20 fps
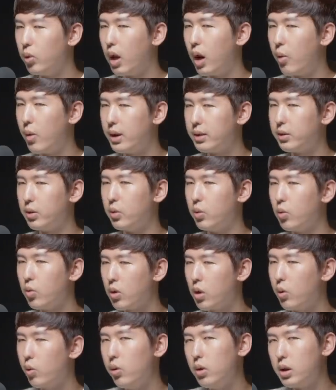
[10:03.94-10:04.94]
나와서
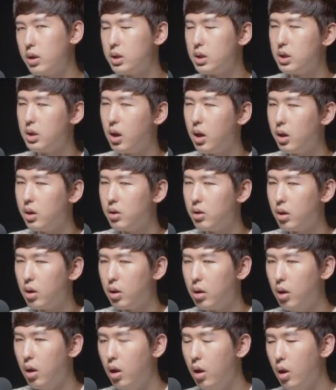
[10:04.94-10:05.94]
홍카콜라를
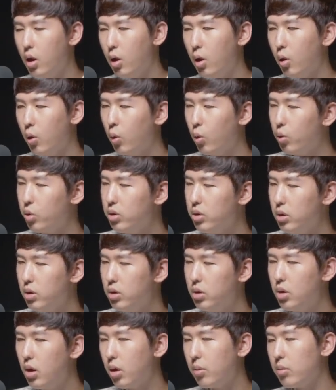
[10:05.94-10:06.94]
진행하는데 어, 이,
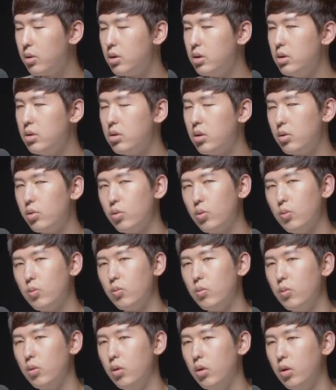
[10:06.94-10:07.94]
이, 양반 진짜
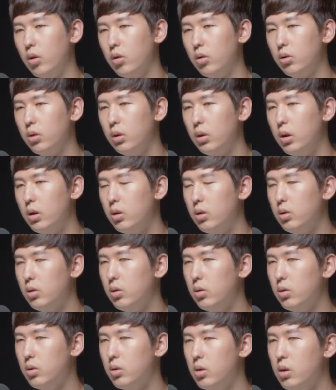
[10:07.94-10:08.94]
좀
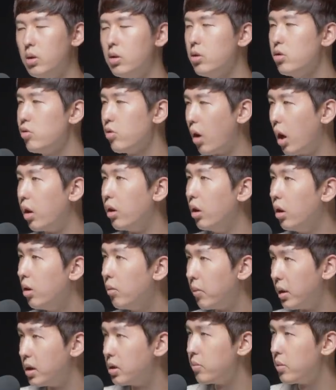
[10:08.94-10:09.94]
트렌드를 읽을 줄 아네 네.
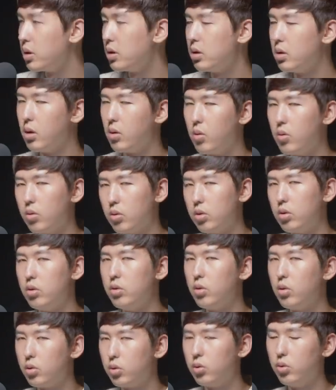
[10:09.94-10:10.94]
말씀하신 대로 네.
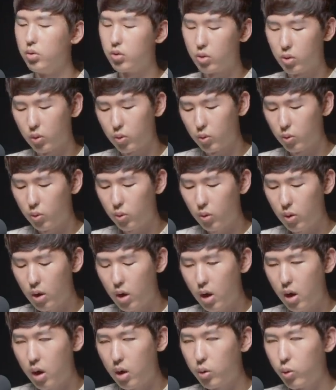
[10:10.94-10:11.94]
그런 것도 느꼈고
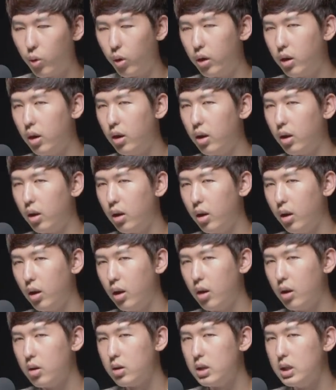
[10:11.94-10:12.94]
되게
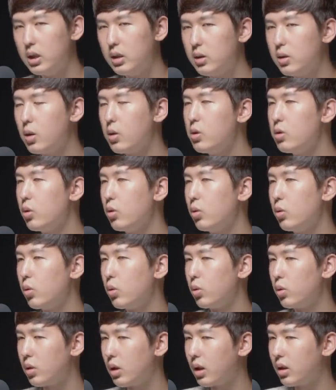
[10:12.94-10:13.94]

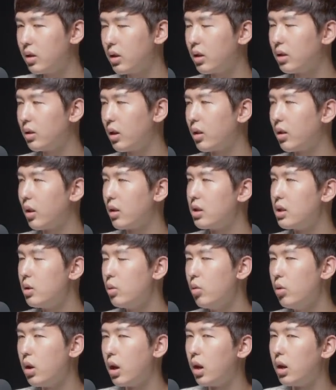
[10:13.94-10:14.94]
직설적으로 딱딱딱 네,
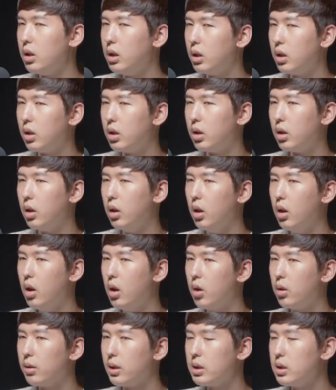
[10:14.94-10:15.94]
치고 나가니까
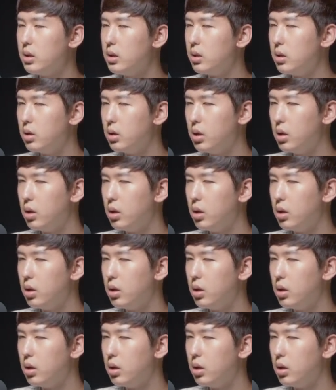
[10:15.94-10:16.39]
사실